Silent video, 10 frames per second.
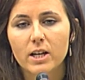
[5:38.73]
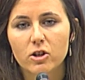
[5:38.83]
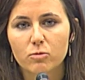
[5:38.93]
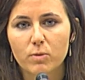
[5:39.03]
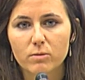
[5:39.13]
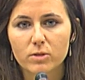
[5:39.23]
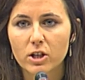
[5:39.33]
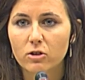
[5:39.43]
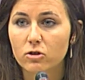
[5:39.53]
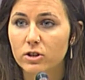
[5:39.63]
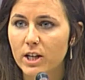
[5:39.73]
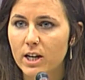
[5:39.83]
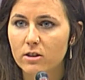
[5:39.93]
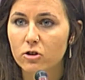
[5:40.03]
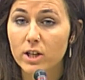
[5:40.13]
nos podemos
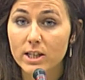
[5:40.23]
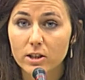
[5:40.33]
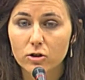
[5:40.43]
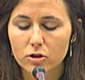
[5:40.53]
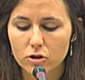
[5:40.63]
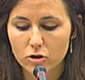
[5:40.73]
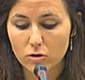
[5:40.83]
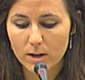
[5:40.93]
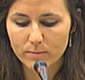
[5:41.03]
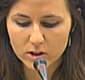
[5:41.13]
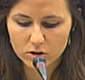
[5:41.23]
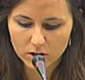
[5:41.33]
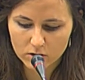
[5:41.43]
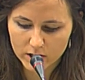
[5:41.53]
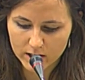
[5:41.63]
encontrar todas y todos, o al menos
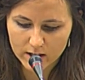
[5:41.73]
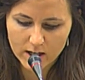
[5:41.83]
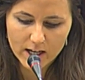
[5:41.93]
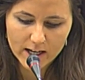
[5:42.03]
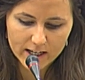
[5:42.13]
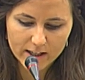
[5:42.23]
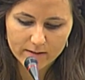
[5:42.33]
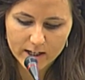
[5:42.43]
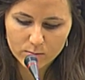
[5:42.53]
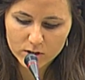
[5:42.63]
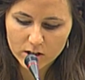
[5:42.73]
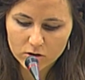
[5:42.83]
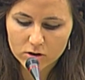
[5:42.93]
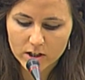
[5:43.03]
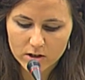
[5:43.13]
creo que, que deberíamos
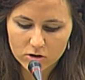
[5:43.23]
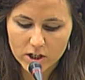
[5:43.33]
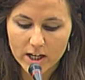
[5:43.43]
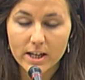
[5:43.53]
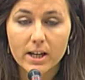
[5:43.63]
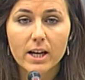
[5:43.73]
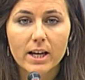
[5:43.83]
encontrarnos ahí